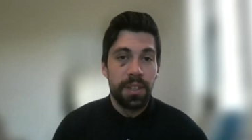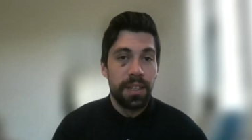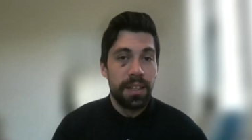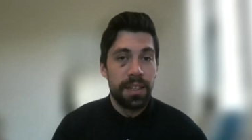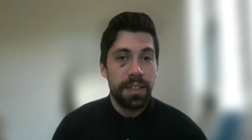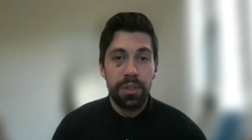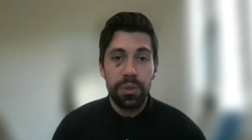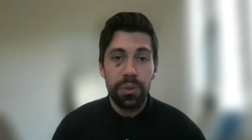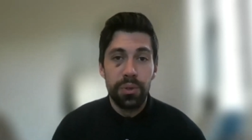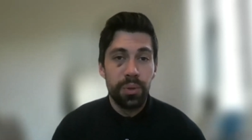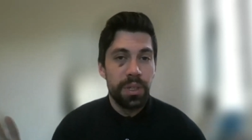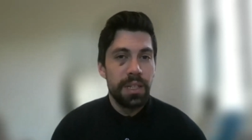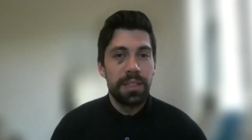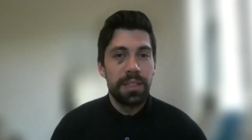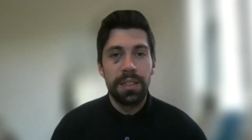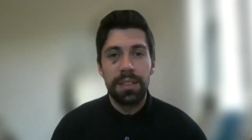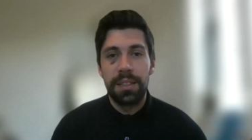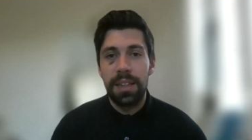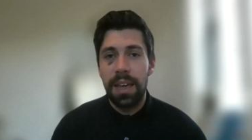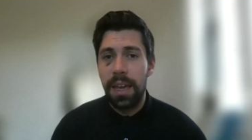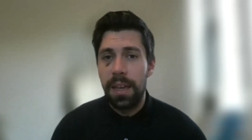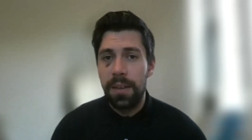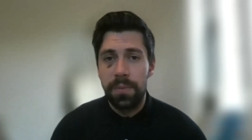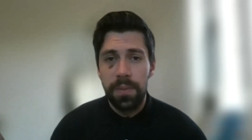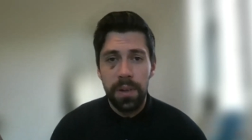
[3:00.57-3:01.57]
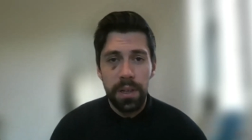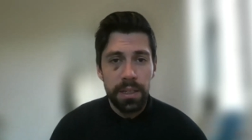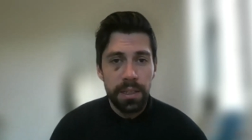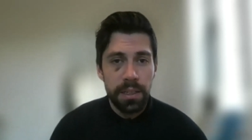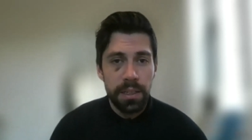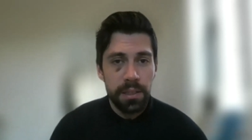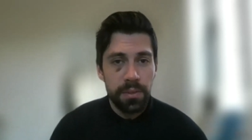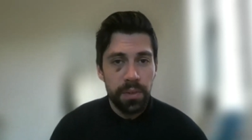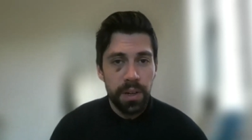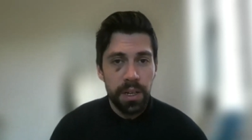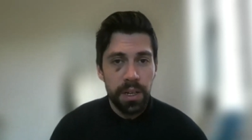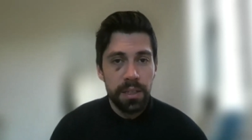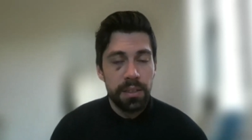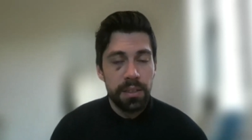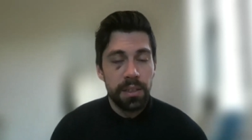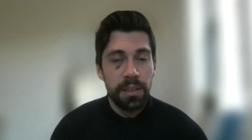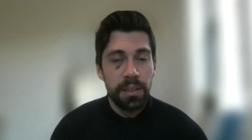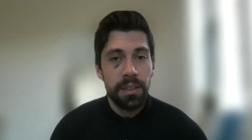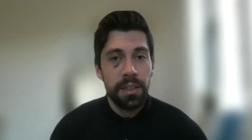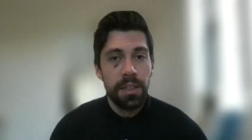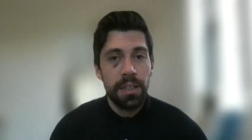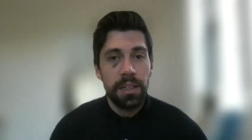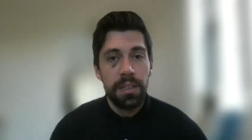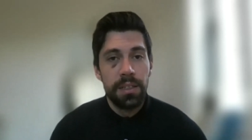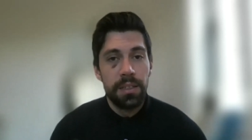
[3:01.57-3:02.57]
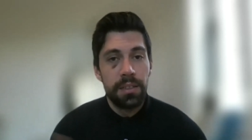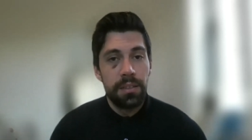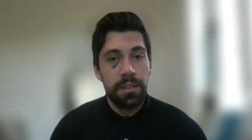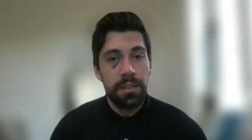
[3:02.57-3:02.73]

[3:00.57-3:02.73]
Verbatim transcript: So geht das einfach nicht weiter.